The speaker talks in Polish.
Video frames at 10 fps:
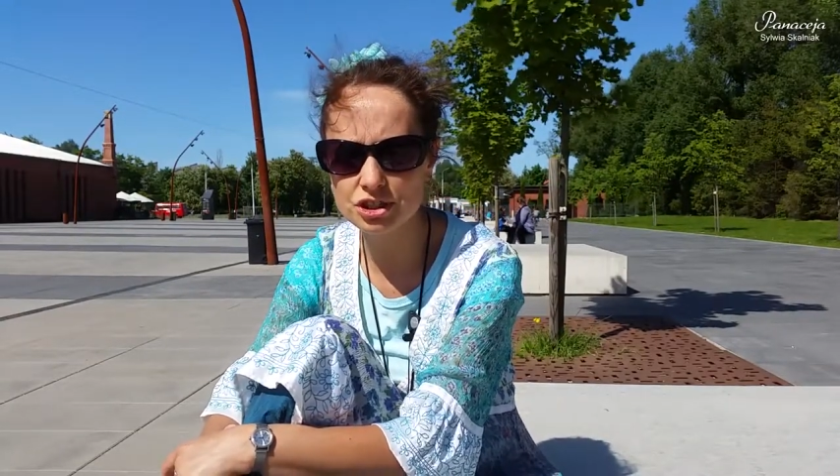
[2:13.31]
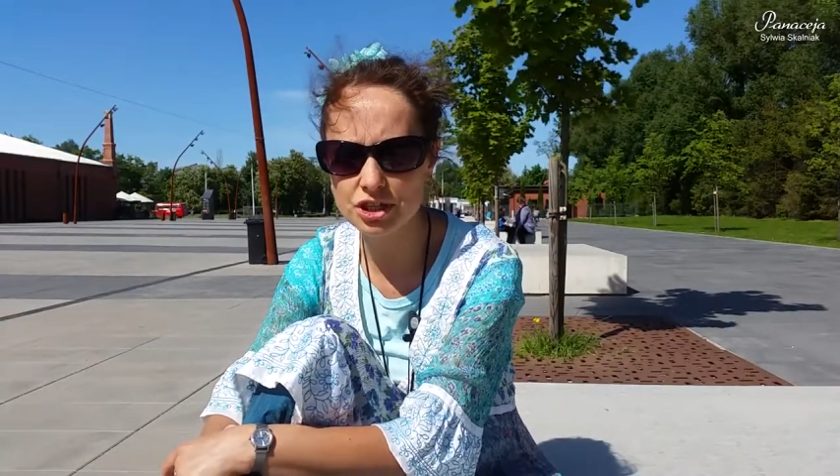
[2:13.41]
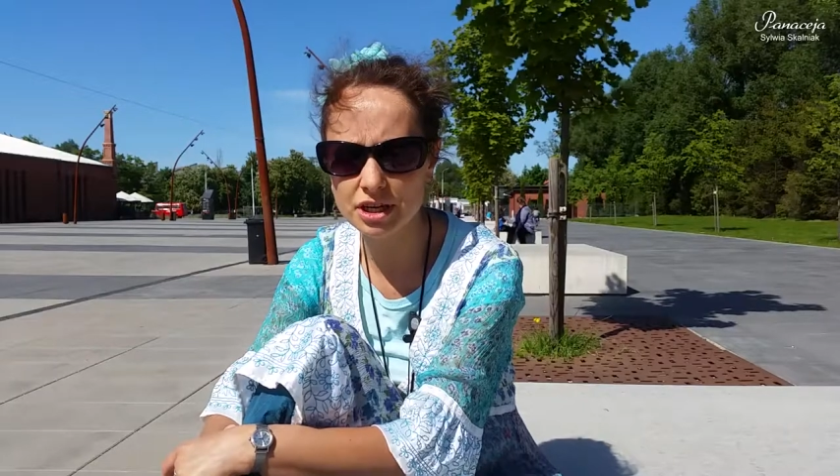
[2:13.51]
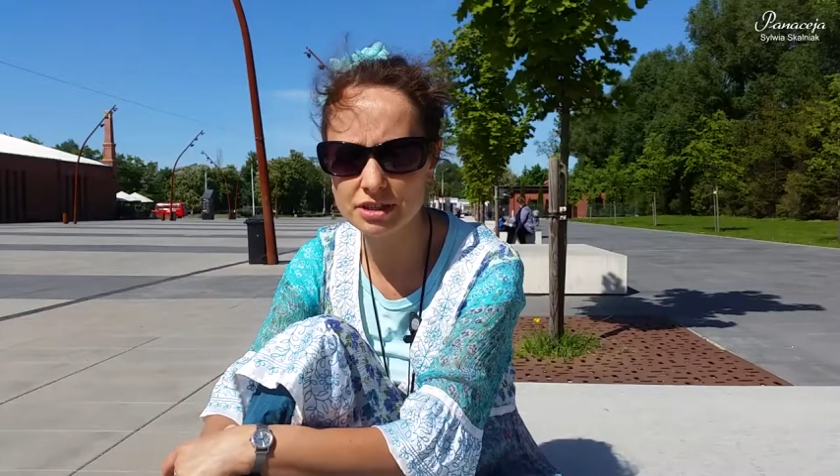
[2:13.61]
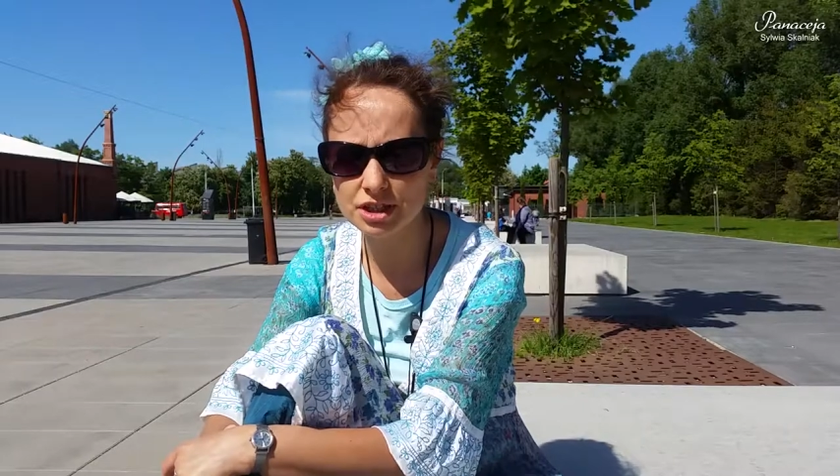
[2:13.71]

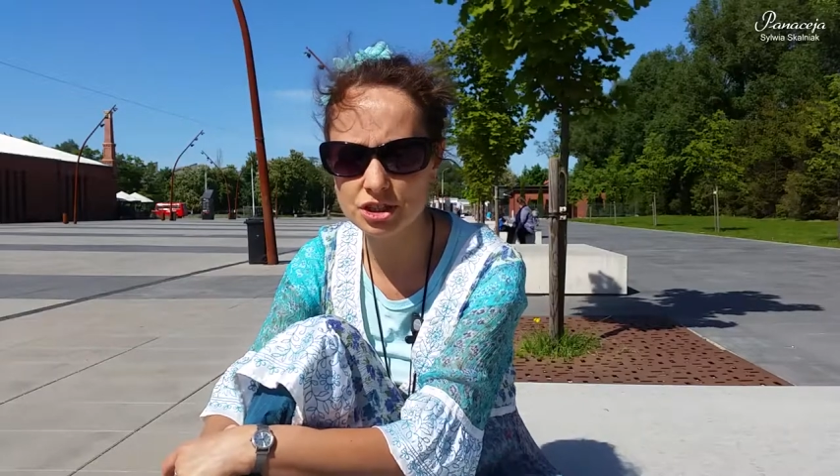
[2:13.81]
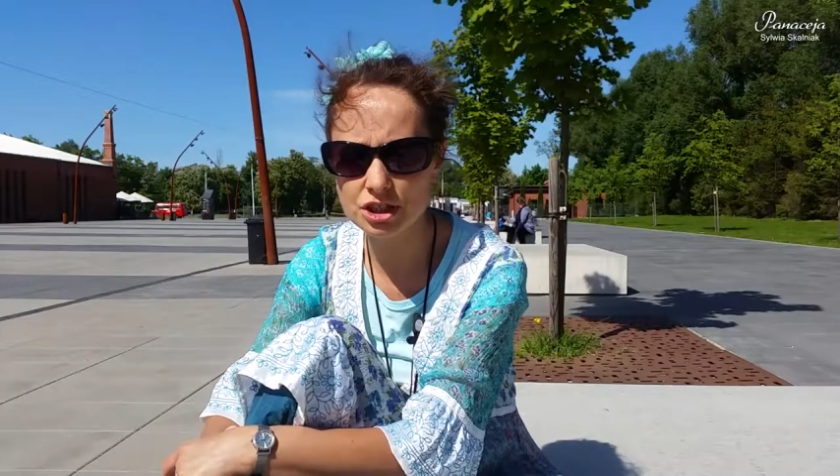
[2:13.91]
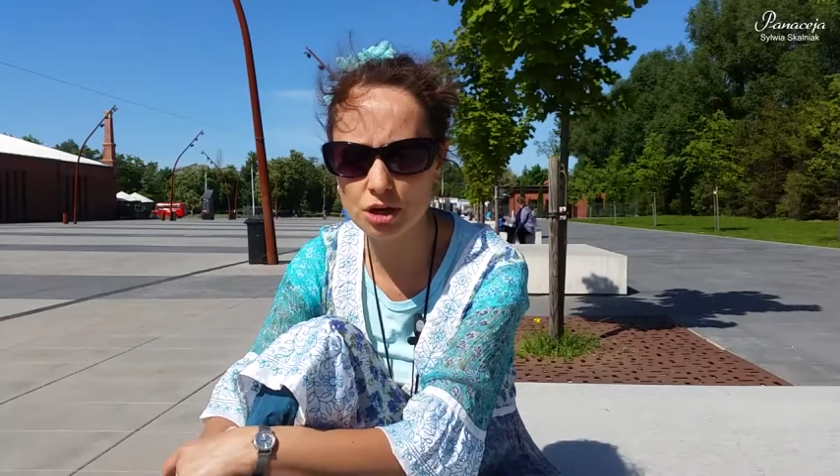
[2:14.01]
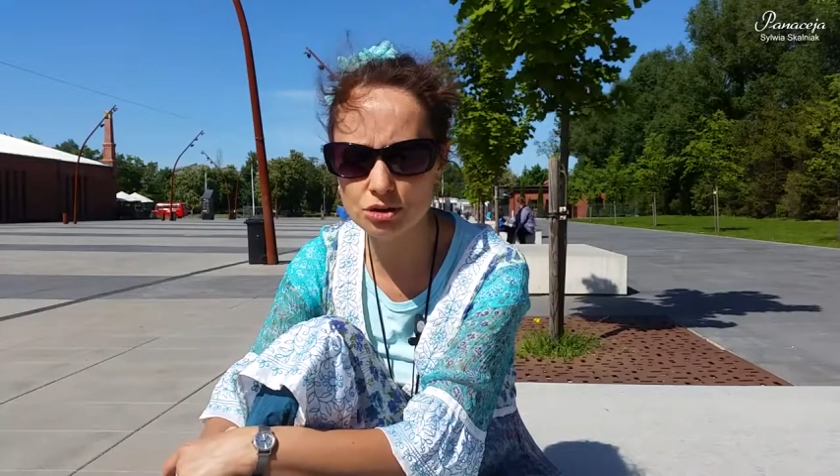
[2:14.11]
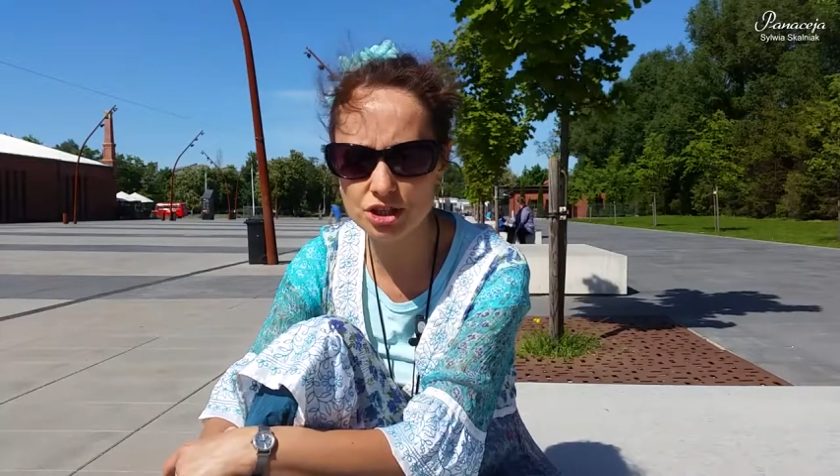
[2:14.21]
się
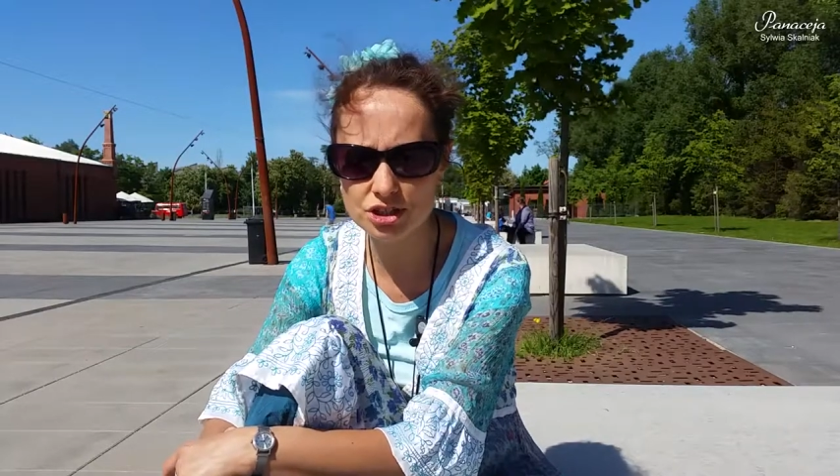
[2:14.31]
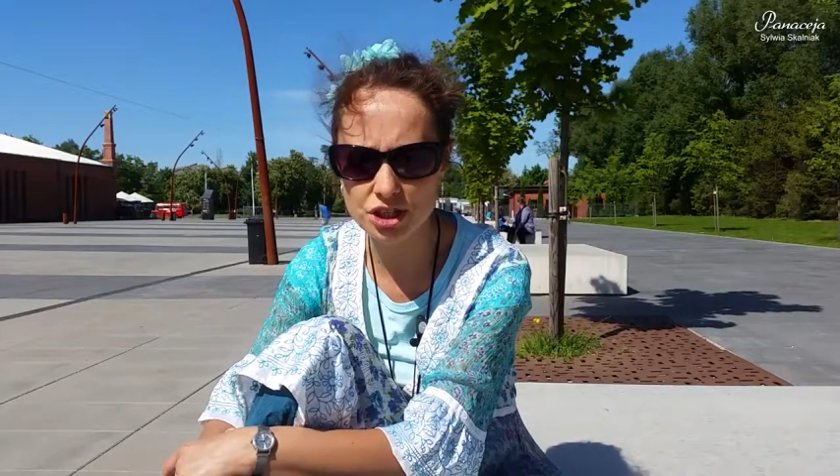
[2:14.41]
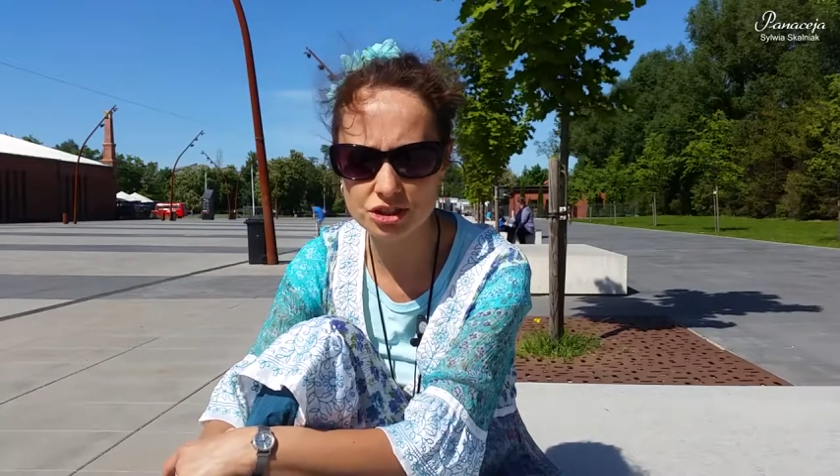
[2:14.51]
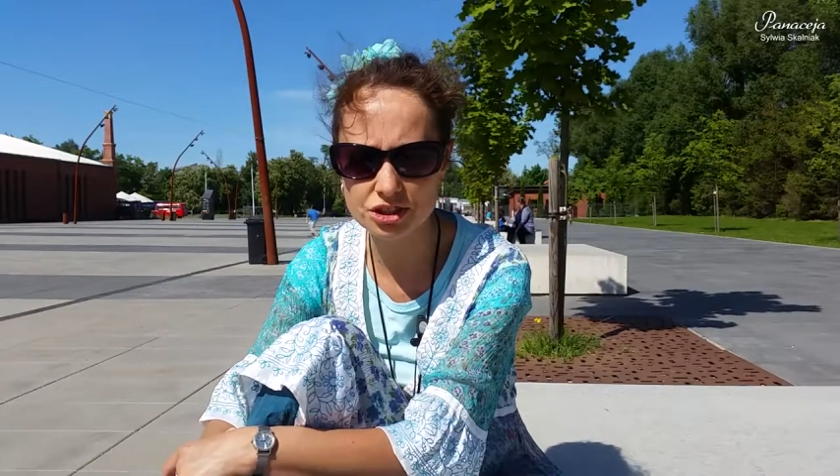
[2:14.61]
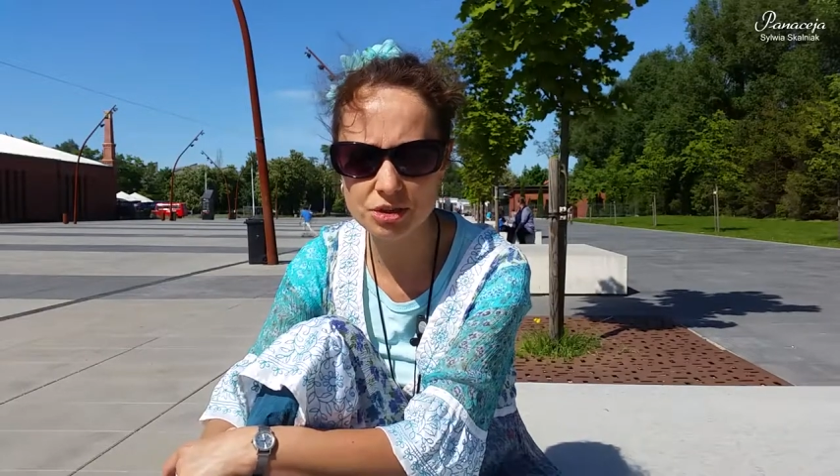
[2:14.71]
zaczyna
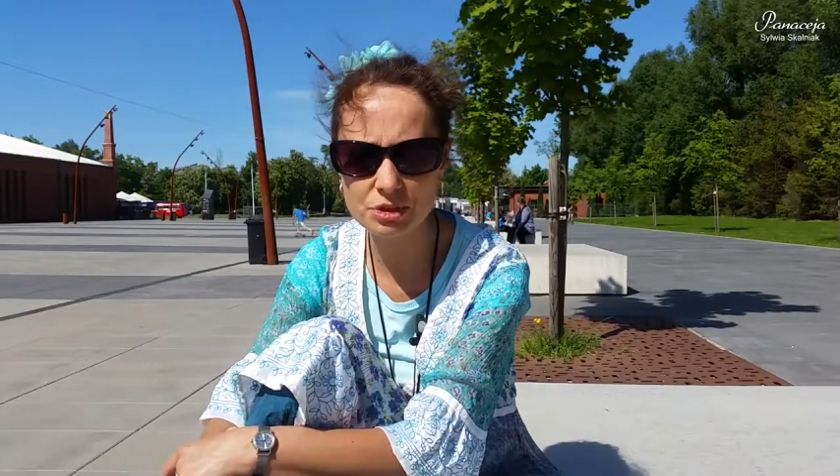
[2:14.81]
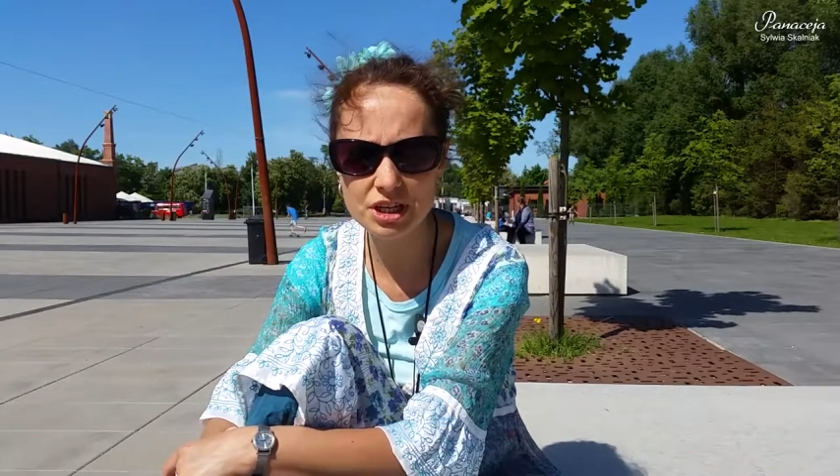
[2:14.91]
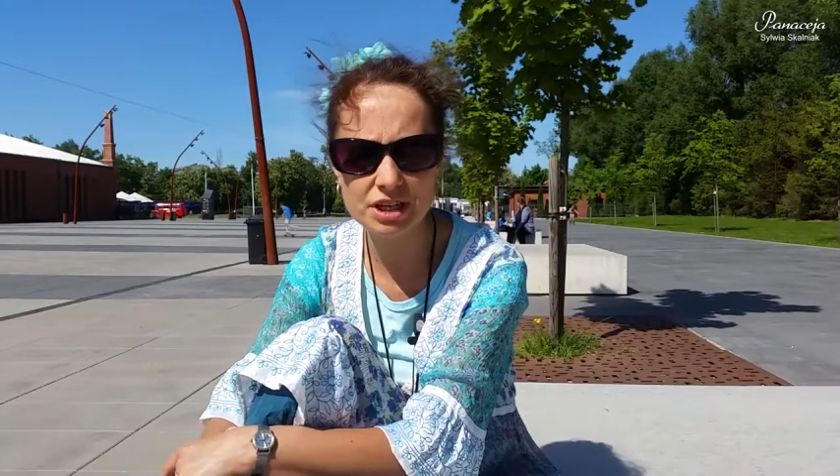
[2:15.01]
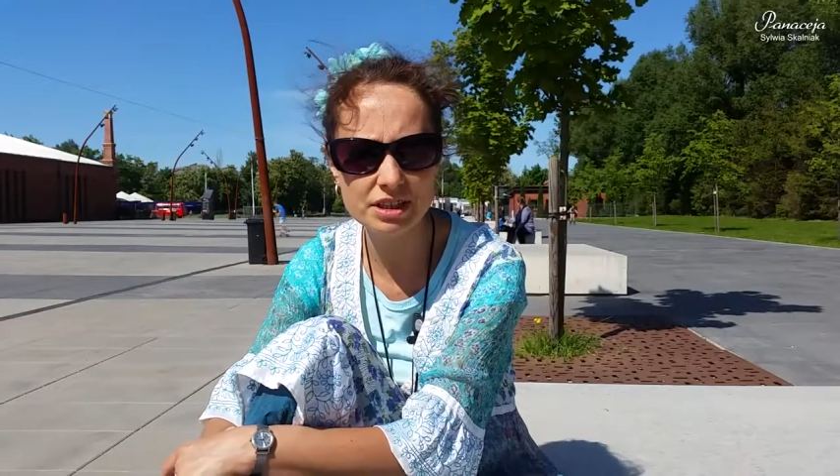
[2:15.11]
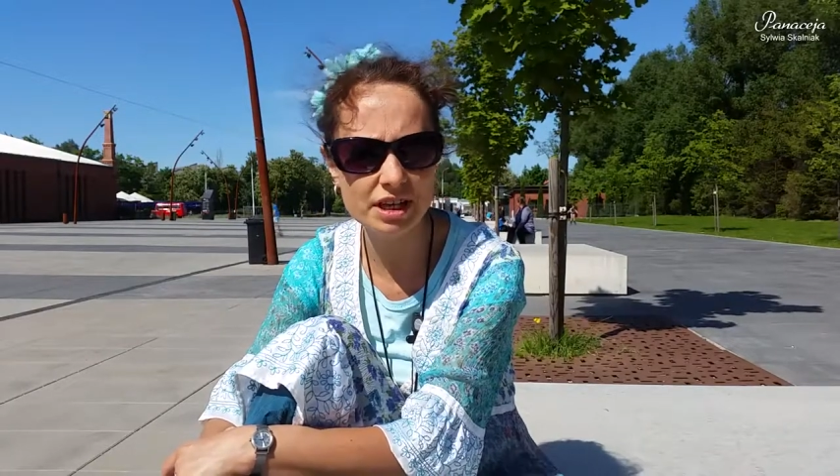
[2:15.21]
oczyszczać.
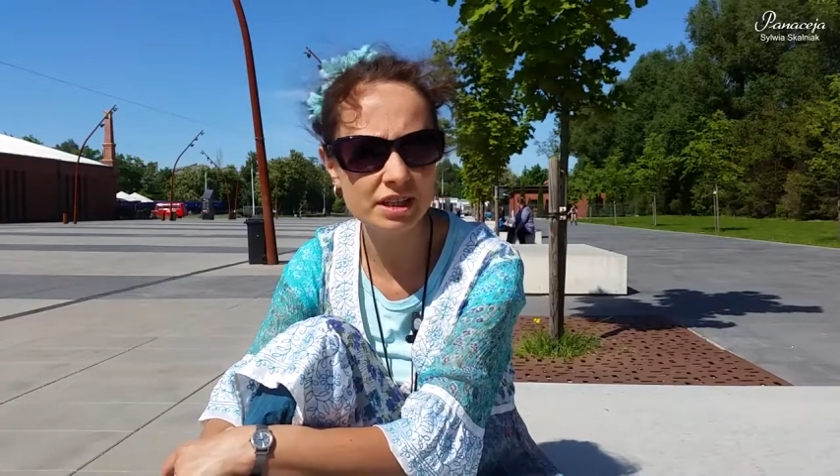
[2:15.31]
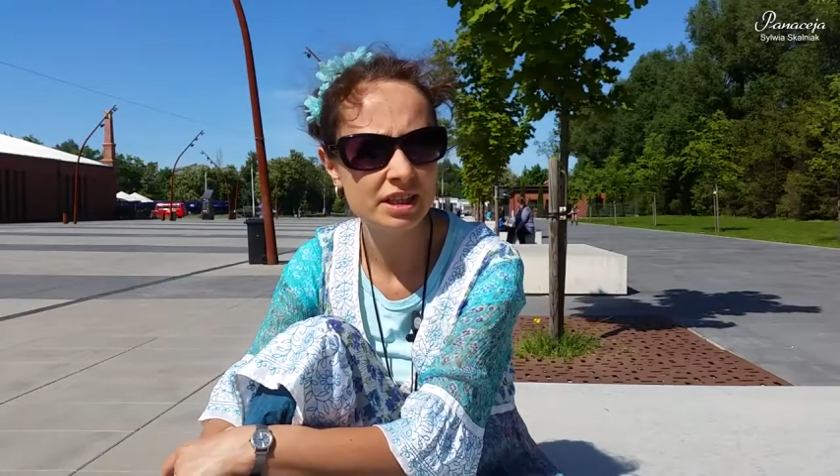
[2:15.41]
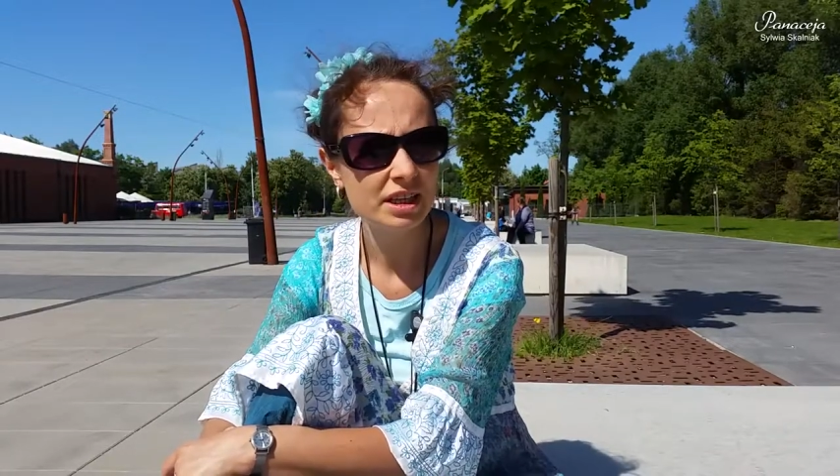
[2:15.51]
Niemniej jednak